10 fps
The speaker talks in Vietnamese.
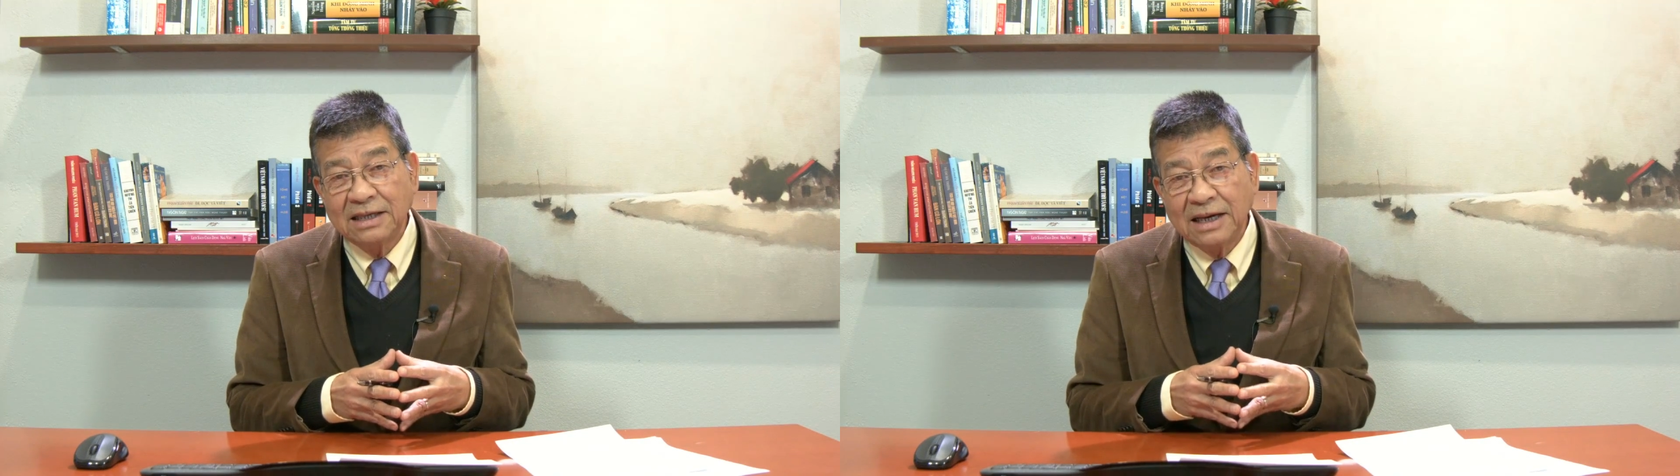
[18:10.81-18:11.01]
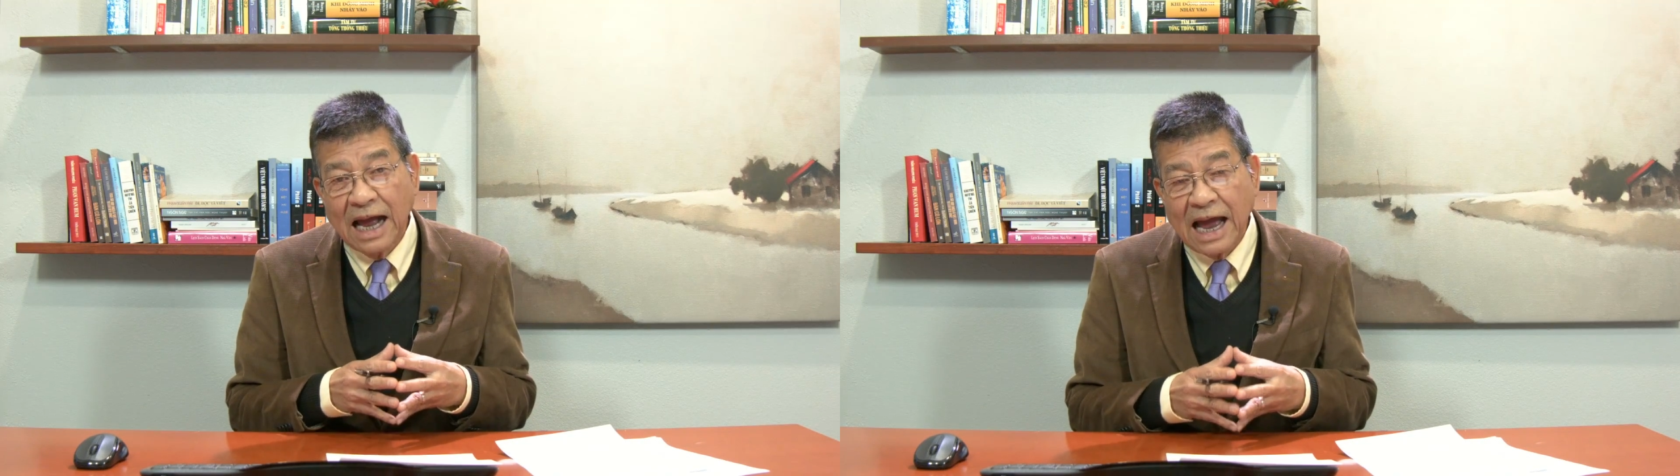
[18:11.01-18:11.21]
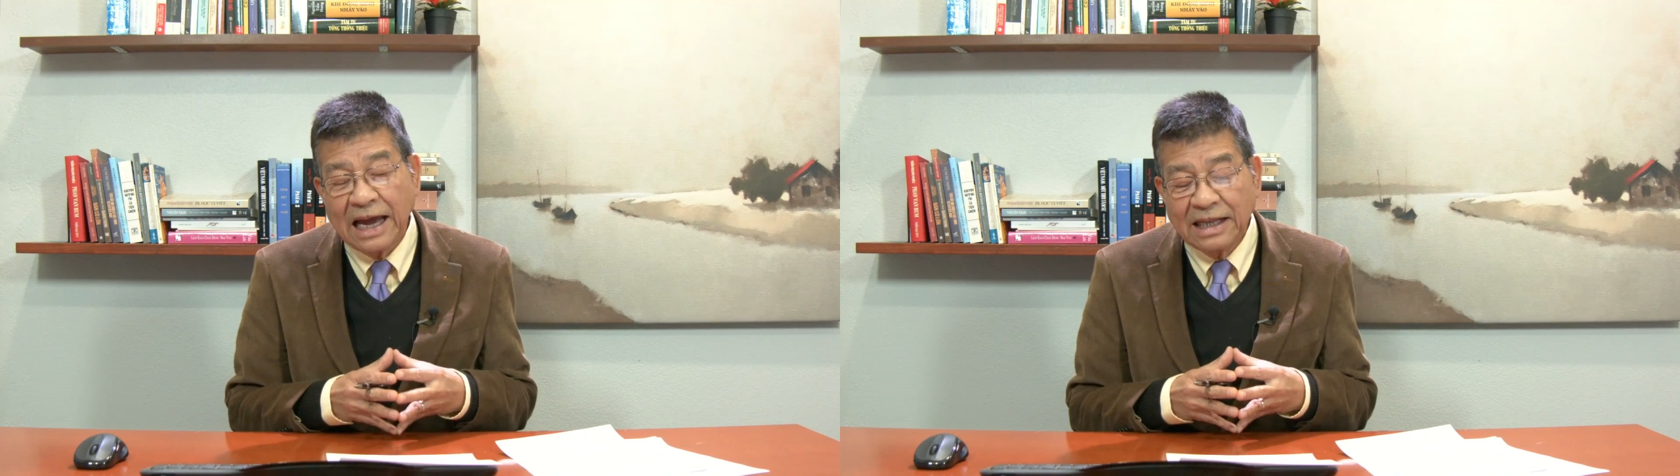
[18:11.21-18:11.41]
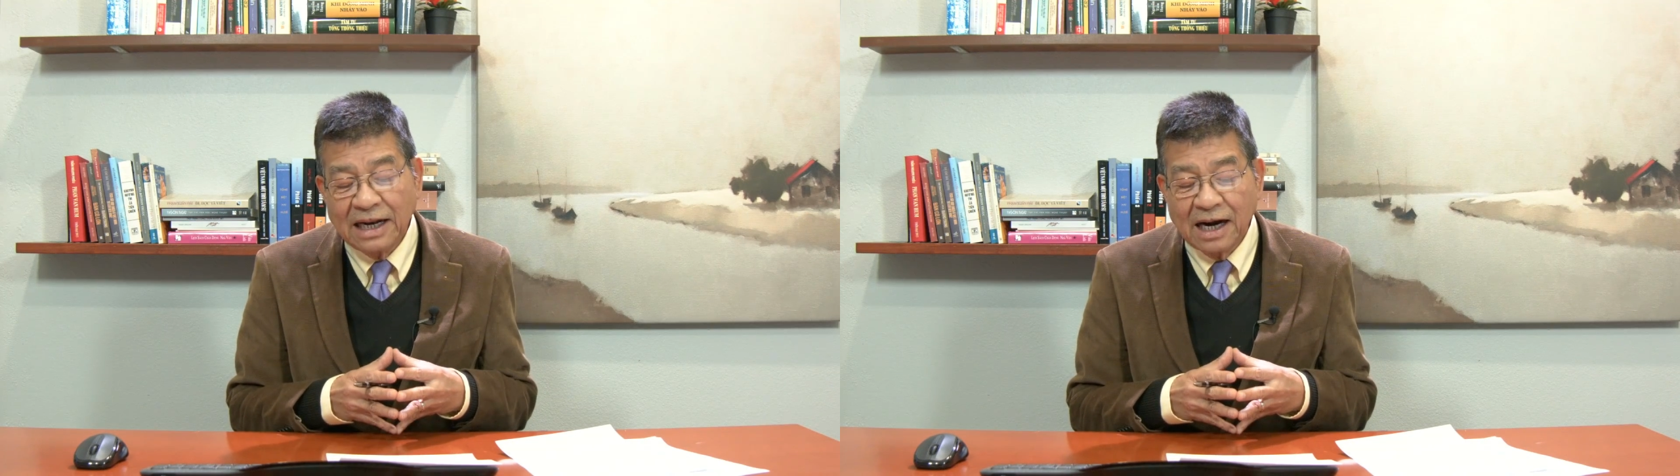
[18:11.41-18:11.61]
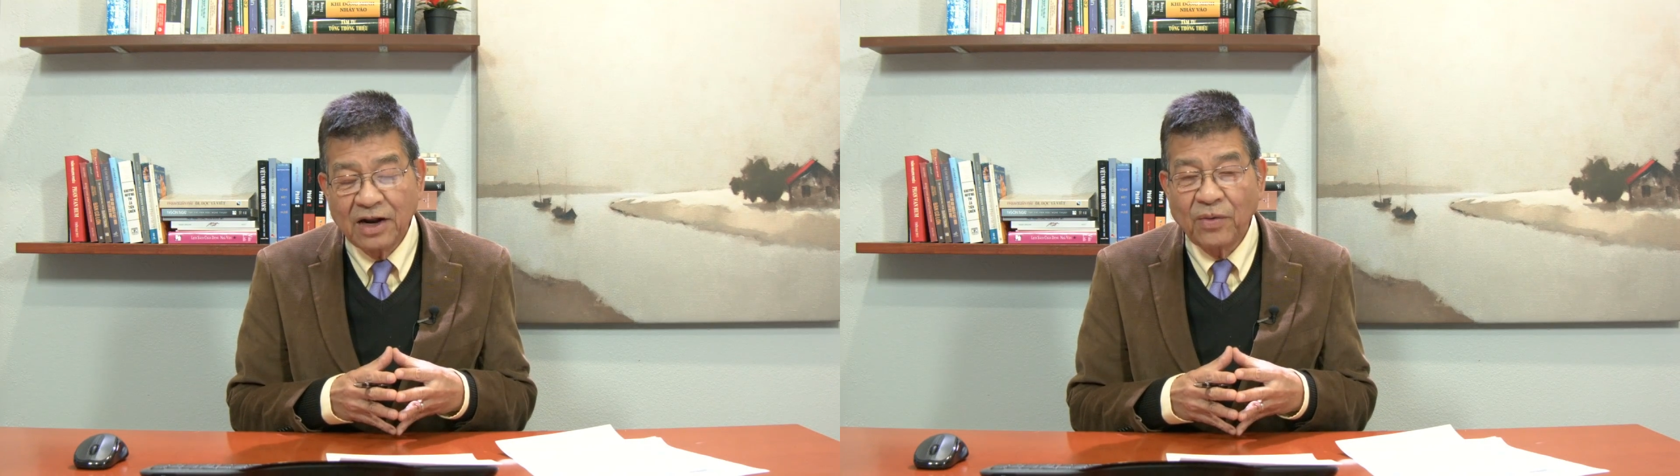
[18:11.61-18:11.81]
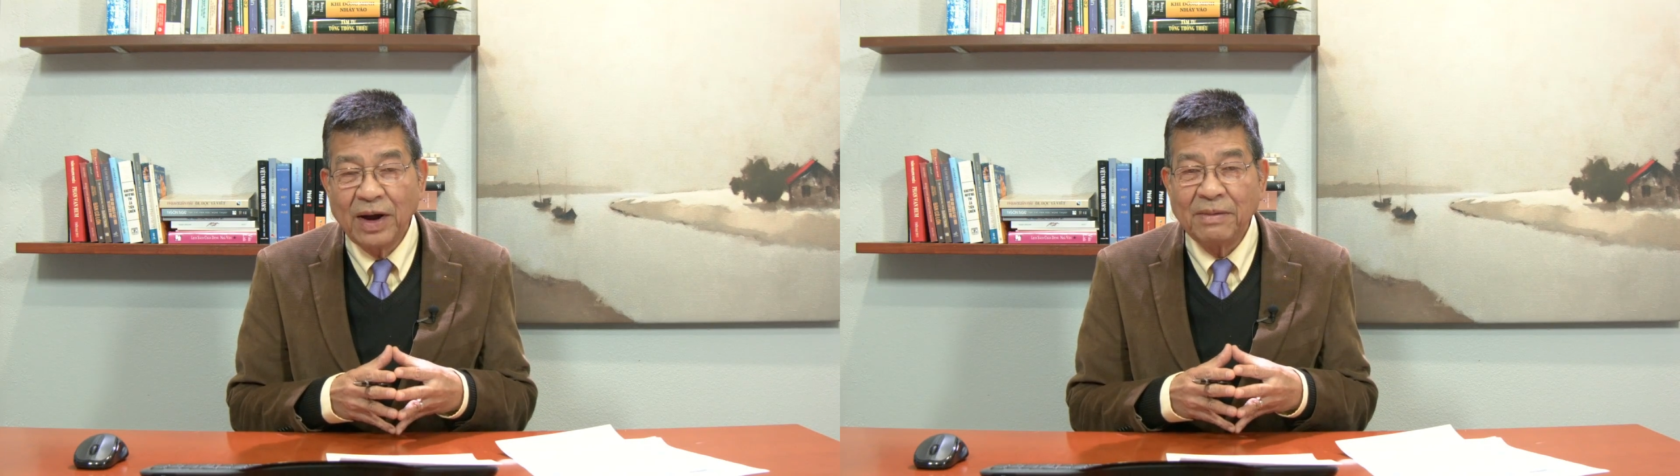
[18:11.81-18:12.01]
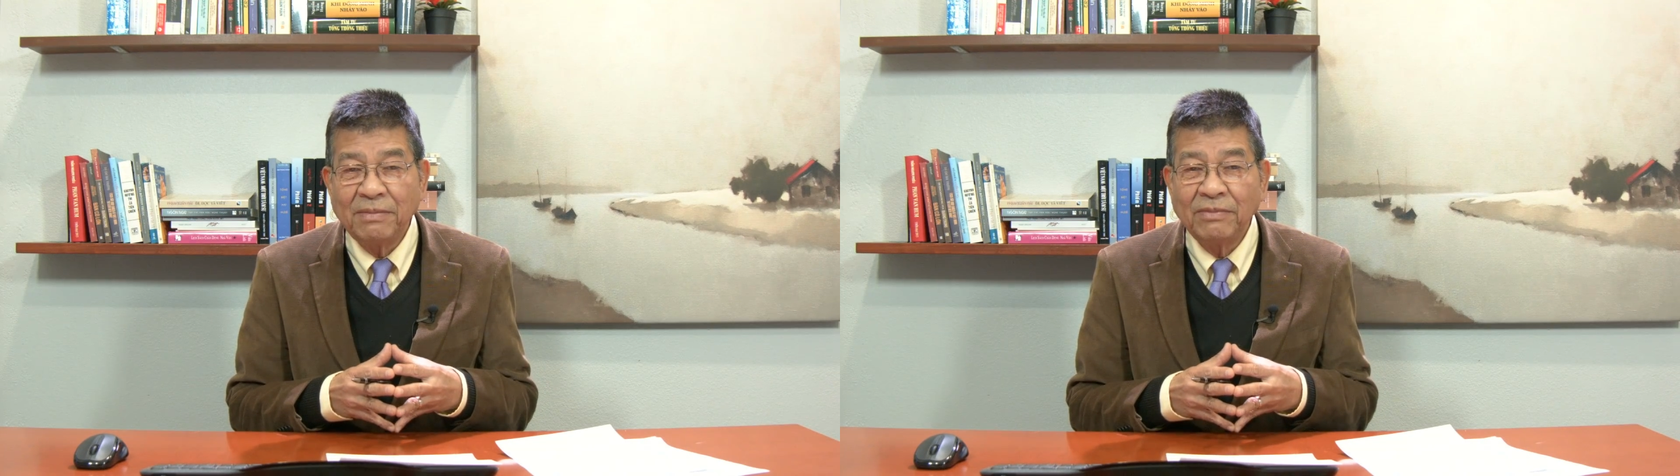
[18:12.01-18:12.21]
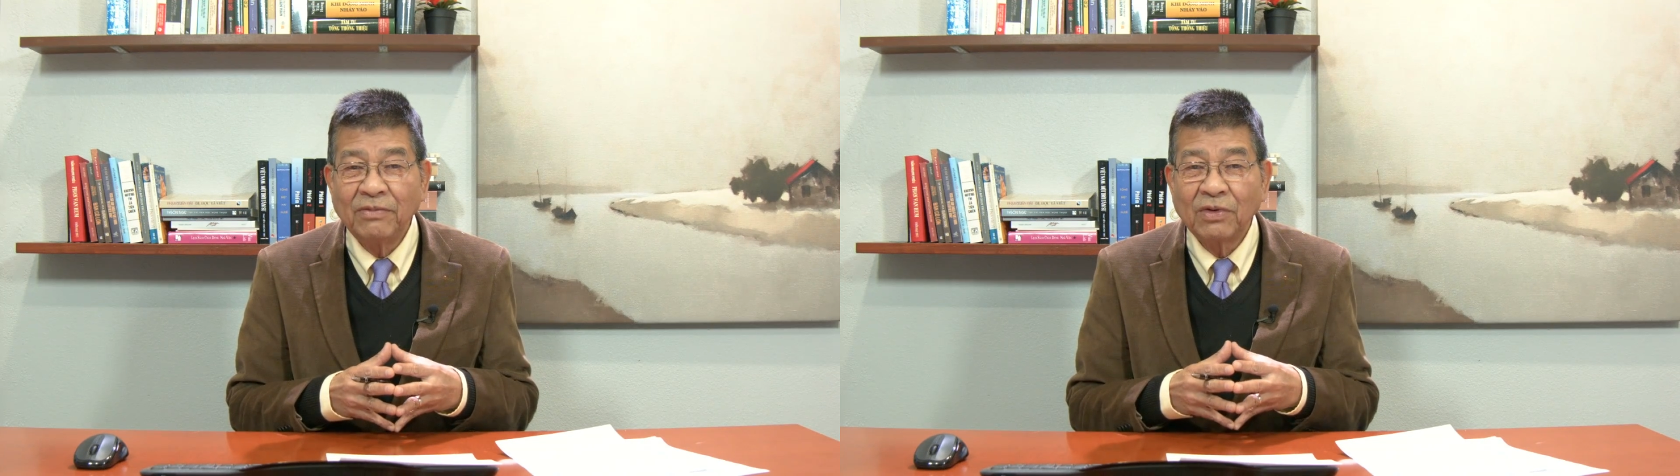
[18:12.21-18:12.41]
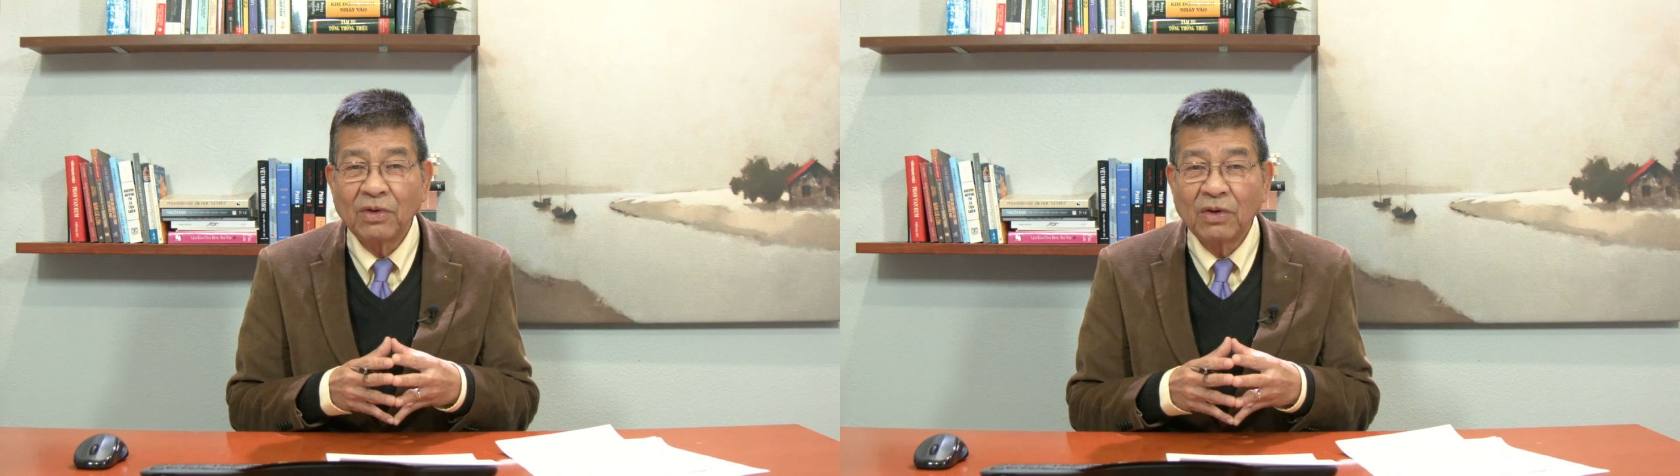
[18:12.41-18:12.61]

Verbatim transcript: thứ hai tức là được quyền